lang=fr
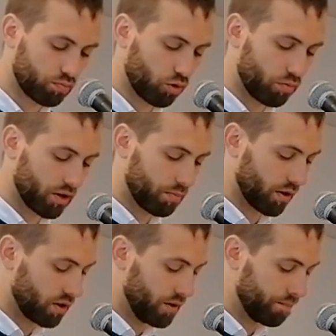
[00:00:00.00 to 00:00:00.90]
première
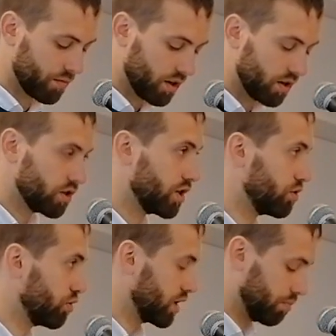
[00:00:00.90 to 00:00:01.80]
partie,
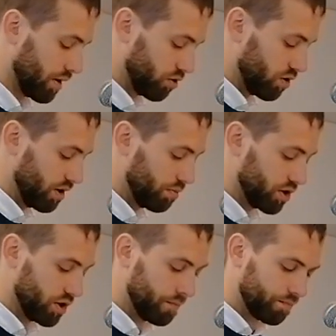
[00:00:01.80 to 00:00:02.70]
Jésus qui pardonne les
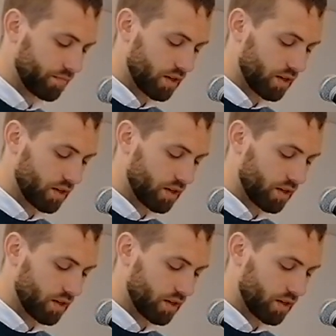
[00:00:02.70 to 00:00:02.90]
péchés.